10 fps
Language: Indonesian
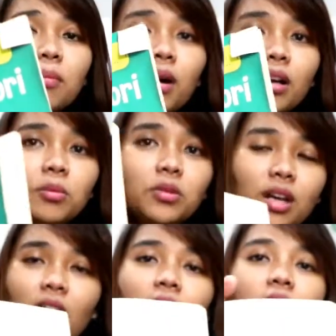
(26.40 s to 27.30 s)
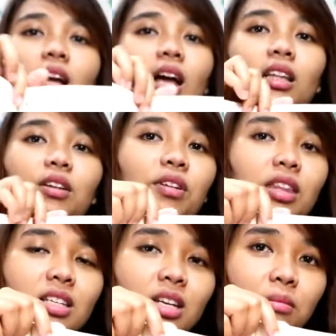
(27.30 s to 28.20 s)
banget bunda
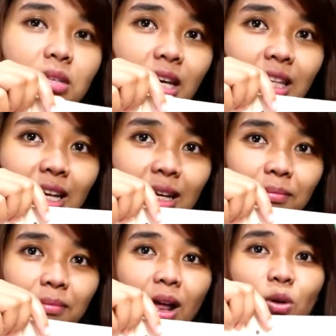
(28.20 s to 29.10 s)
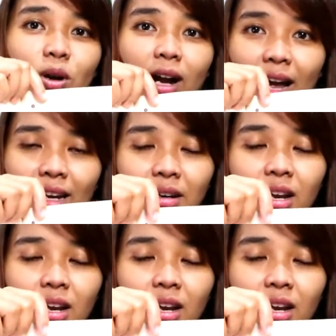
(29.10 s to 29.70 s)
aktivitas yang bisa kita lakukan